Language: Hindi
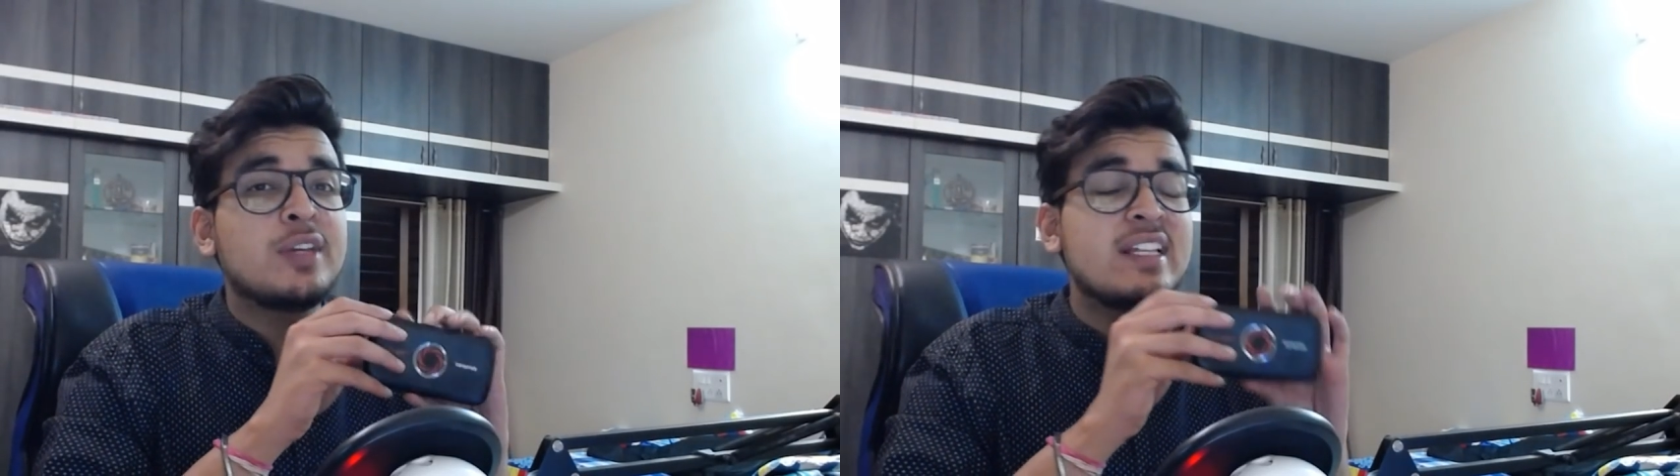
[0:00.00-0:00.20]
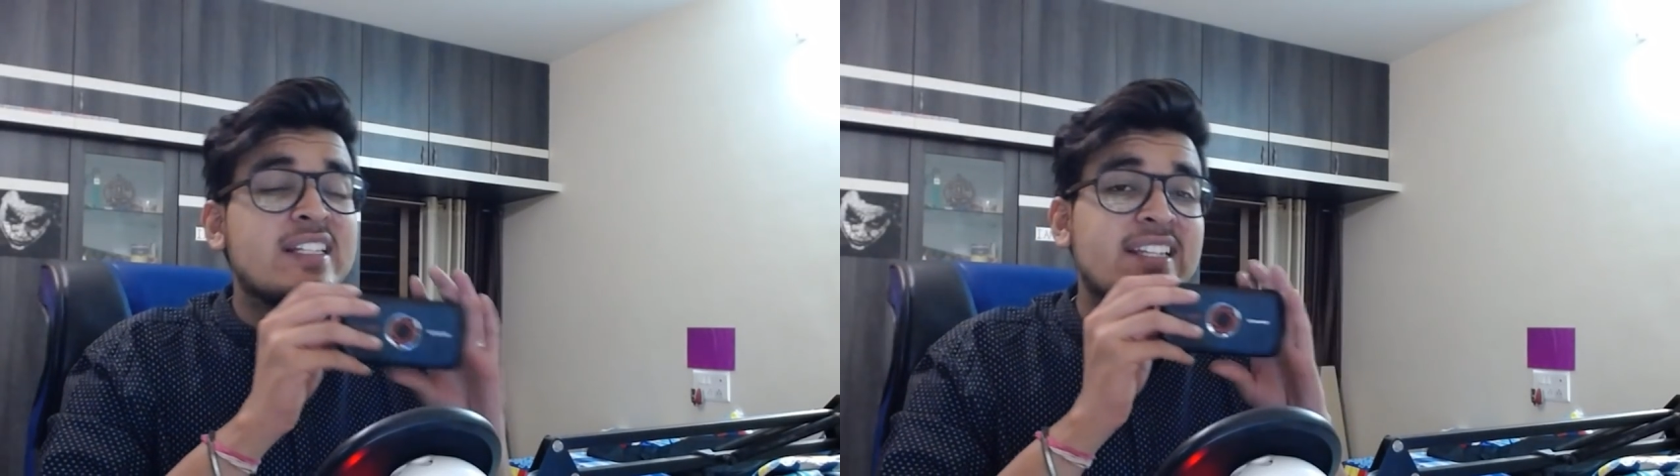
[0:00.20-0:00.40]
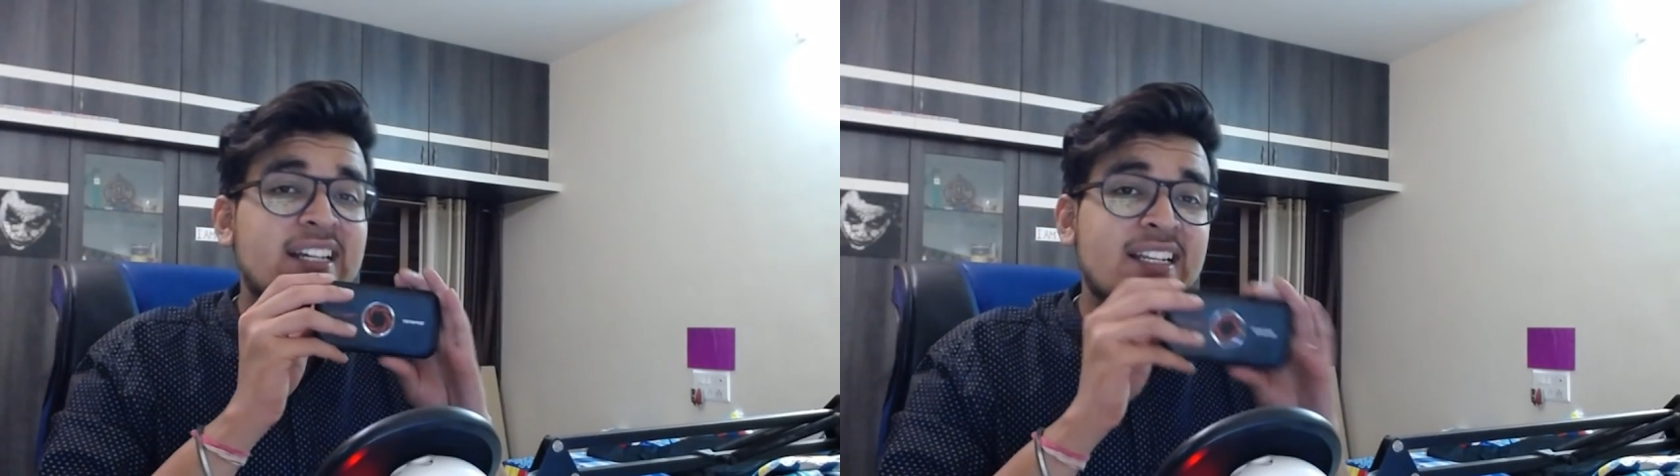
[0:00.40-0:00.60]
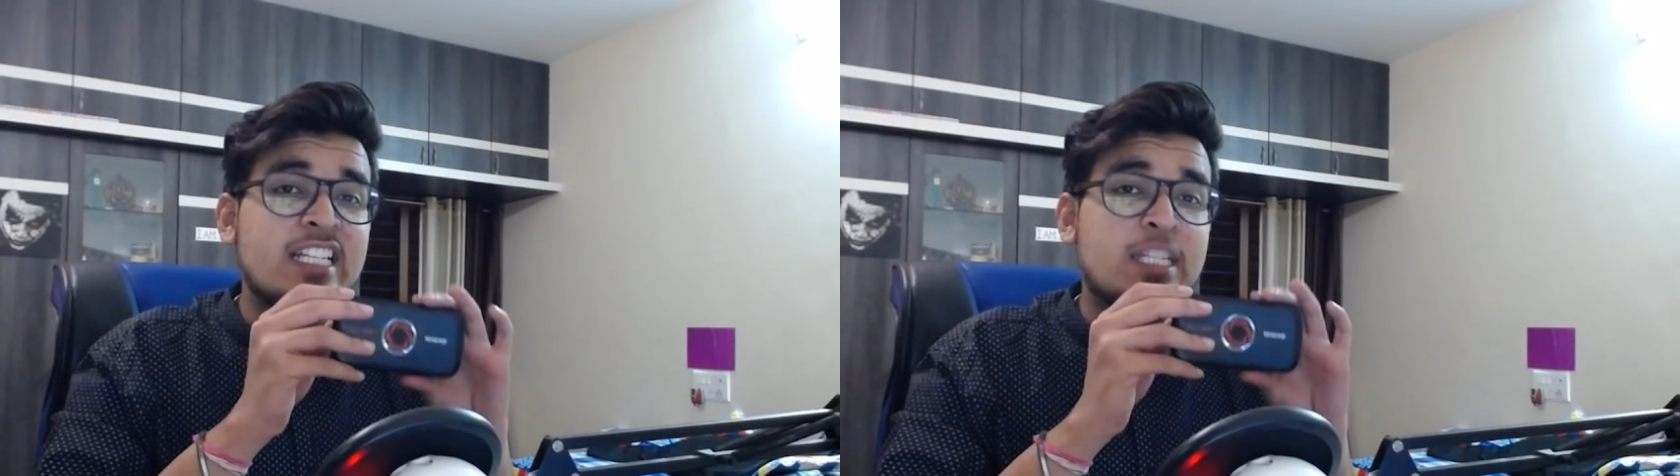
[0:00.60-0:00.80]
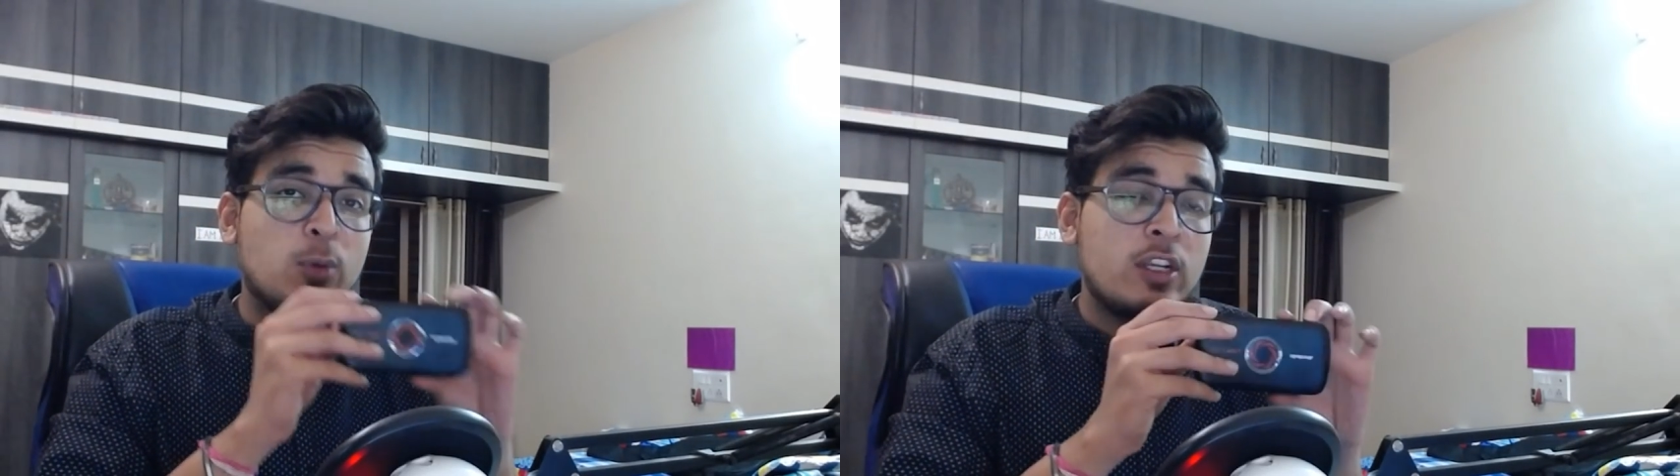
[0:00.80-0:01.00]
है क्योंकि इट्स
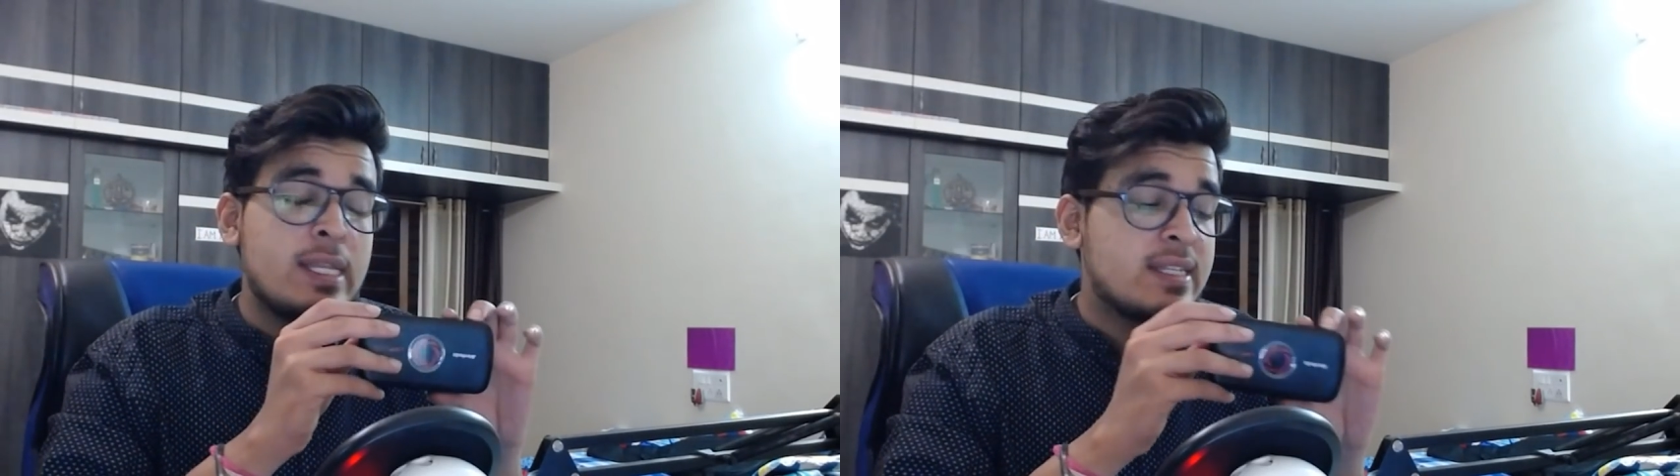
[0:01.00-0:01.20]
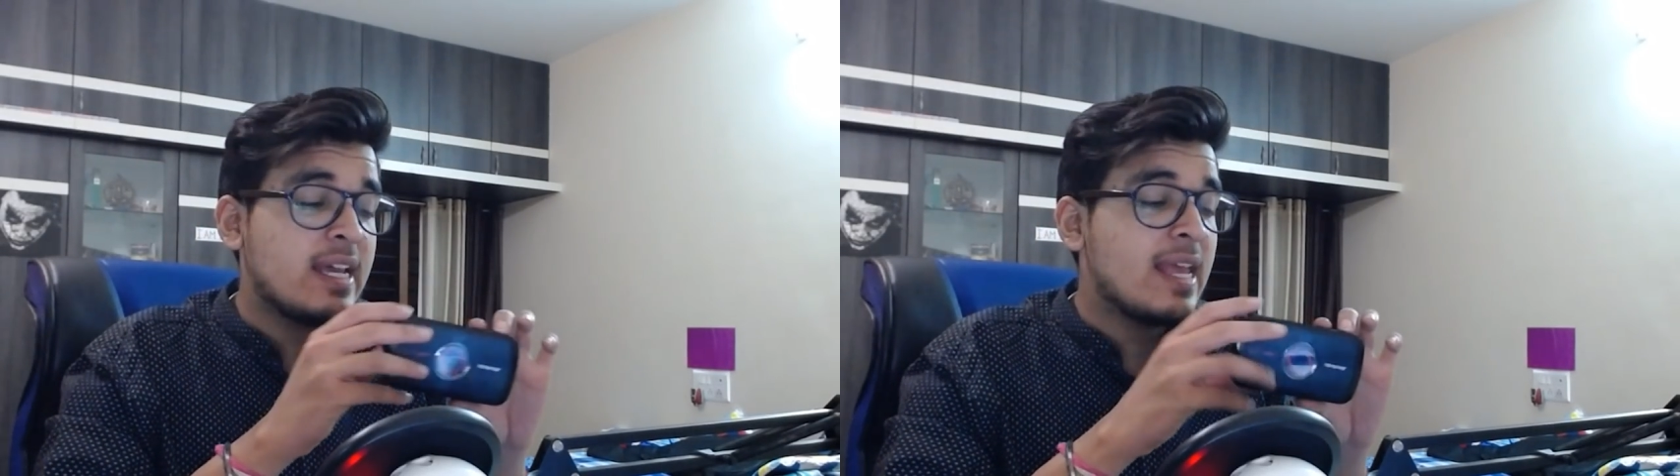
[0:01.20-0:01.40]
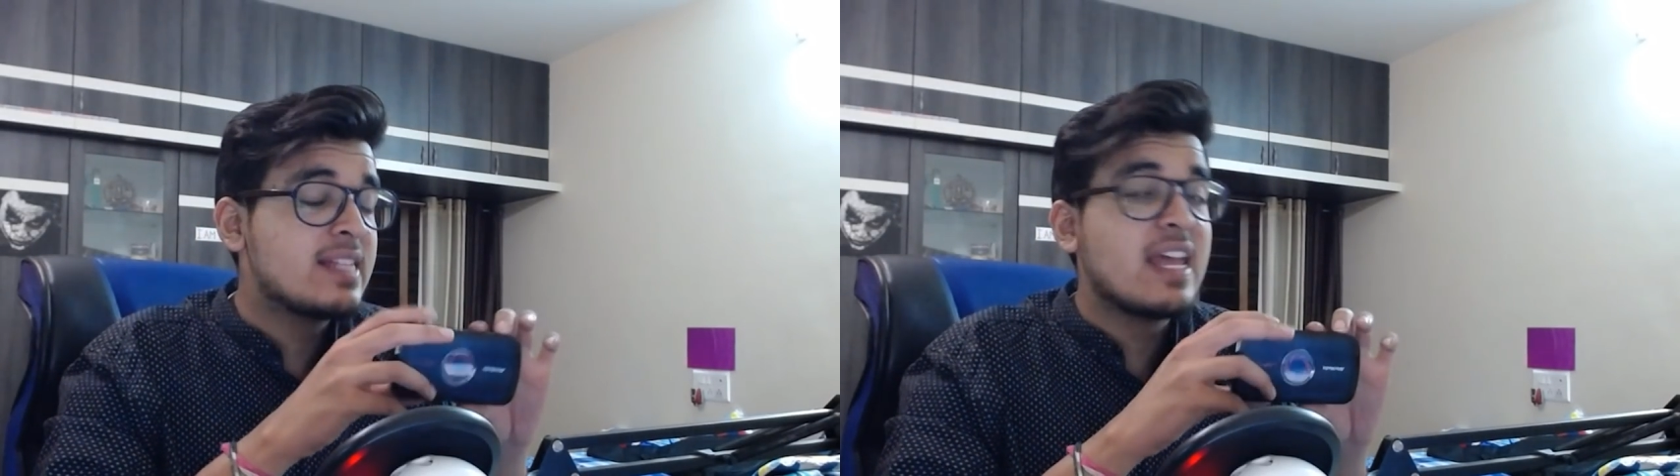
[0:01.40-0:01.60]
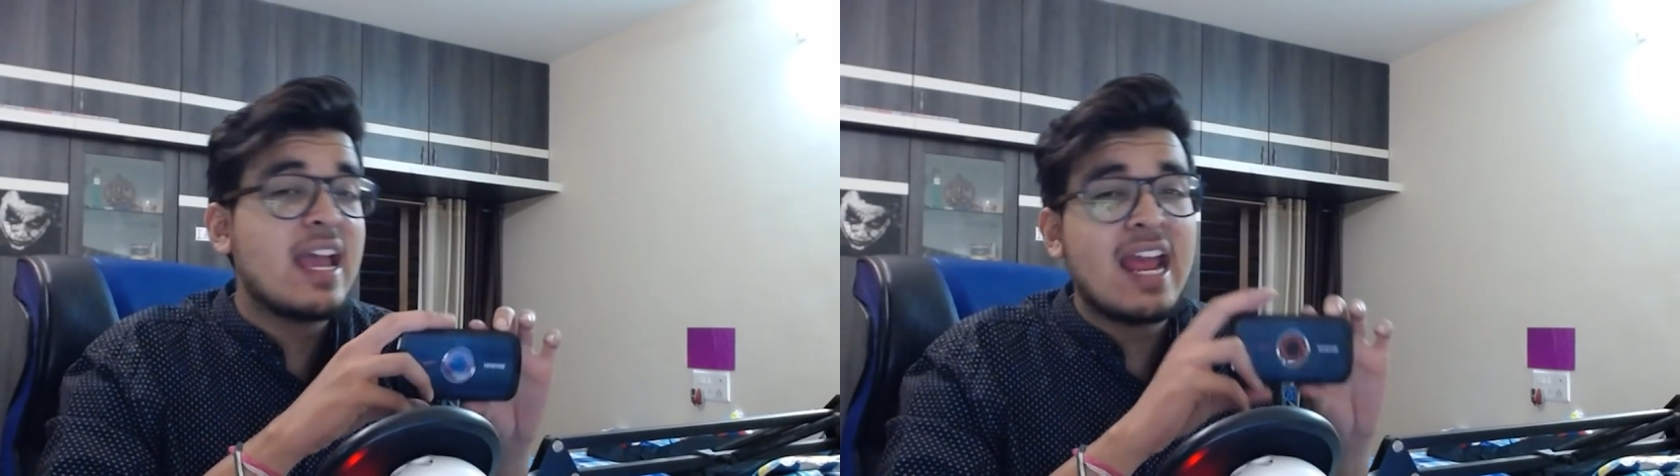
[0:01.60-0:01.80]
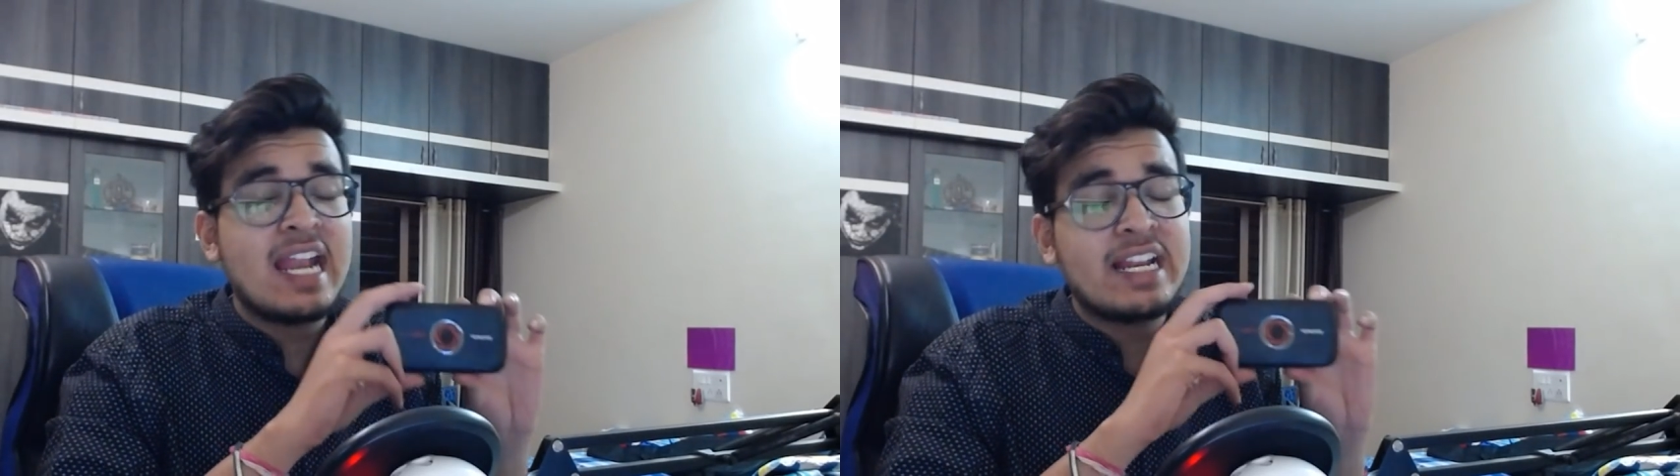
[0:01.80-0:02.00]
रियली स्मॉल इन साइज